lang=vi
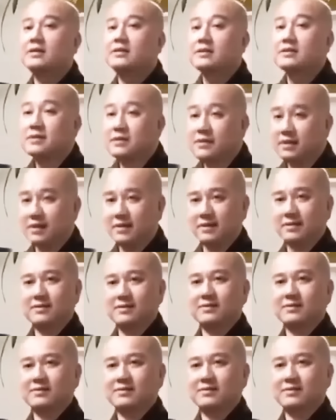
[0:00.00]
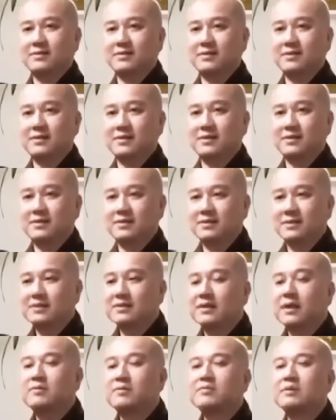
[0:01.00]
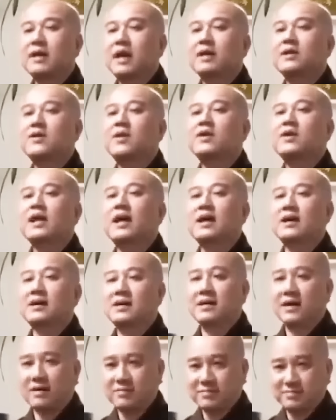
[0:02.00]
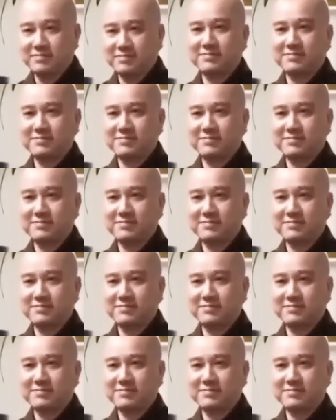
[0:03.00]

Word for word: chưa, chứ không thể nói là không.